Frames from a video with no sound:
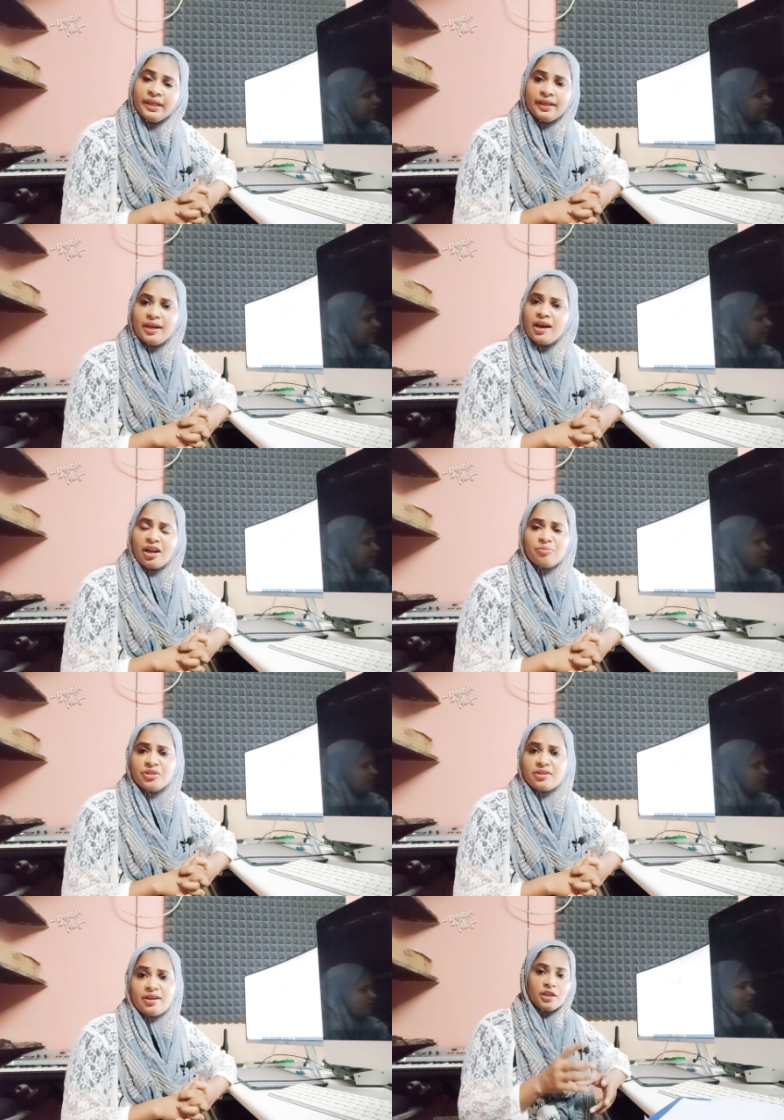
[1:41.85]
எடுக்க
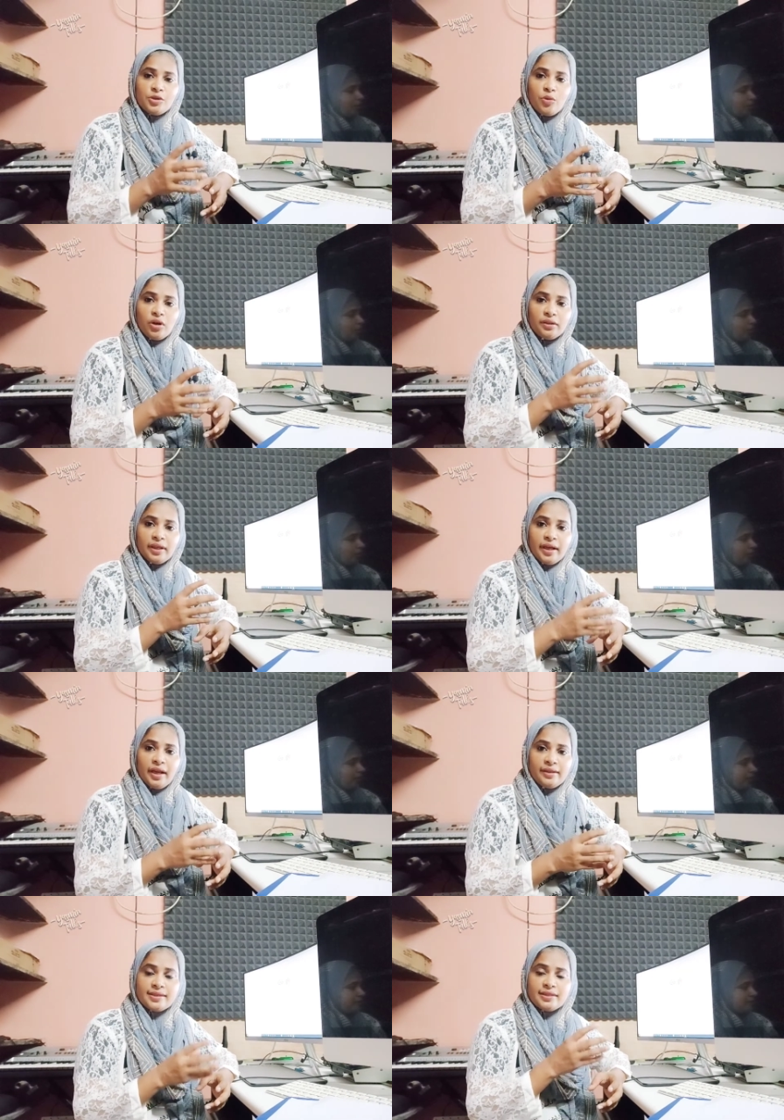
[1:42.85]
ஆரம்பிச்சிட்டாங்க ராஜமோகன்
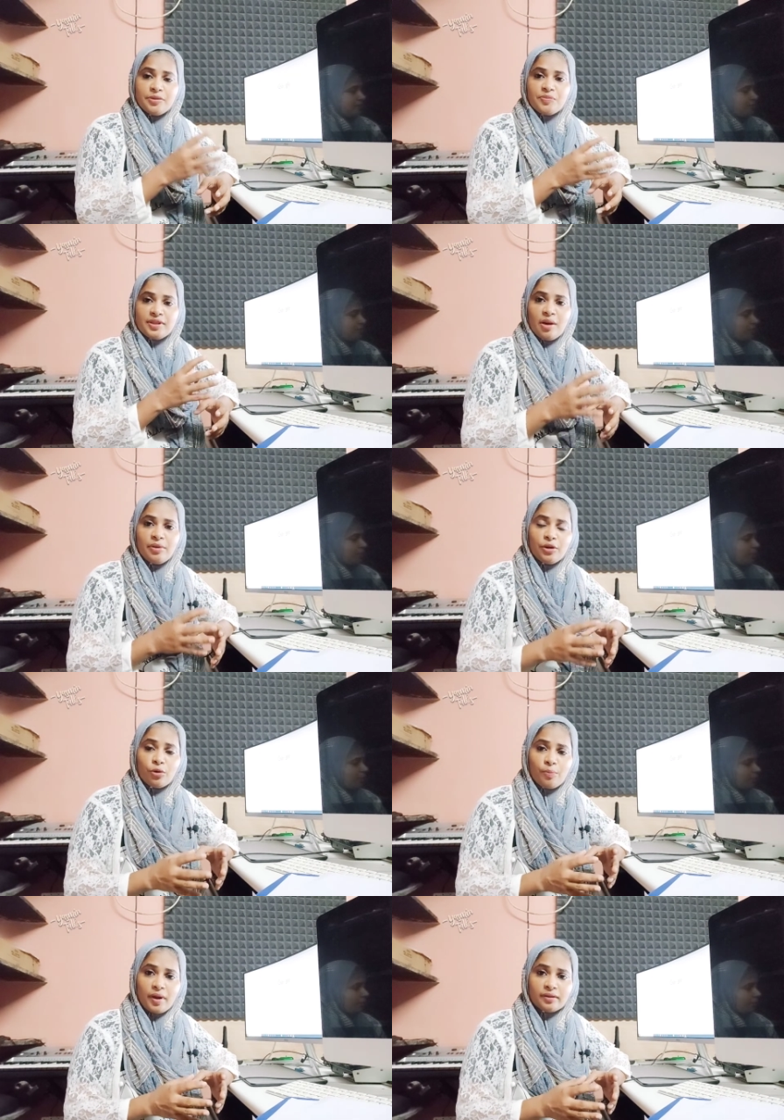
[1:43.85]
தயாரிச்ச ஜிப்சி அப்படின்ற
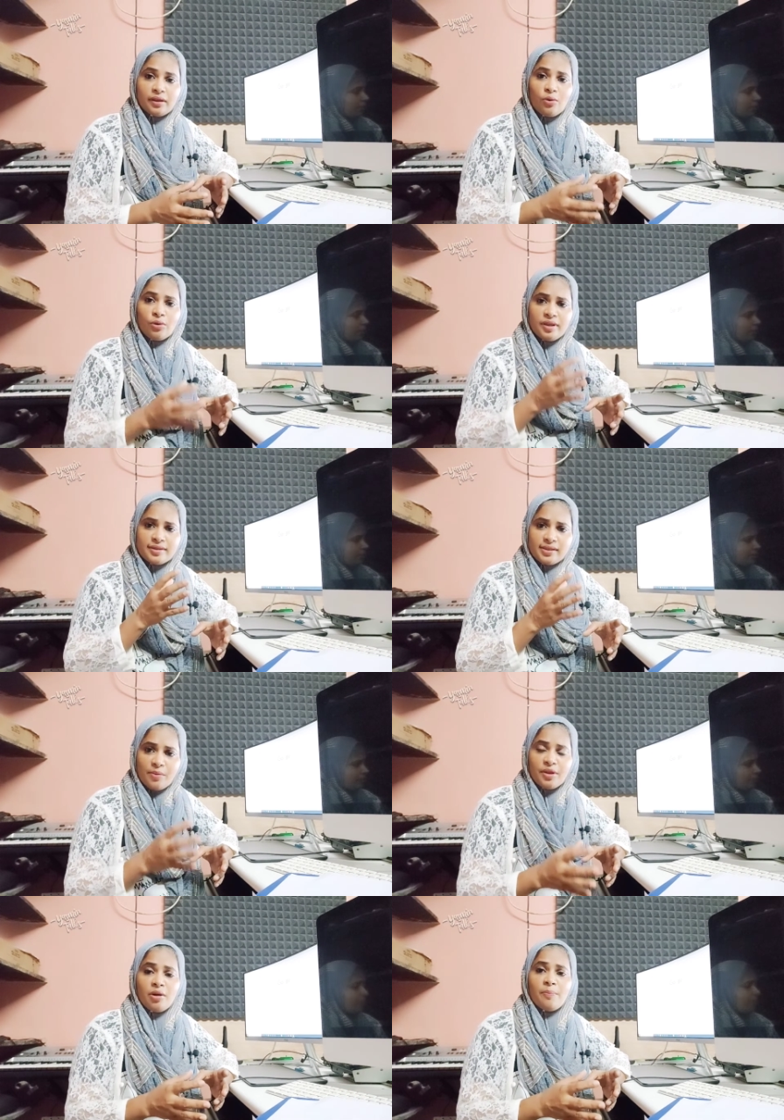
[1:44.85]
ஒரு படத்துல ஒரு
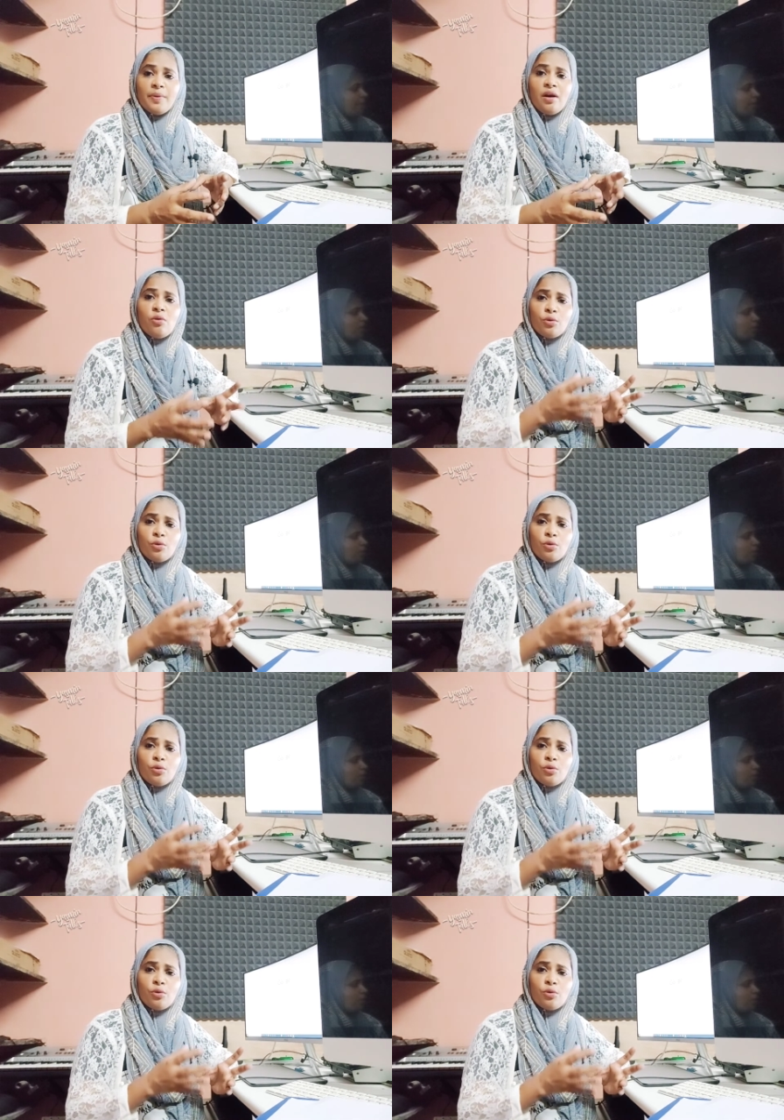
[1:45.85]
இஸ்லாமியர் அப்பா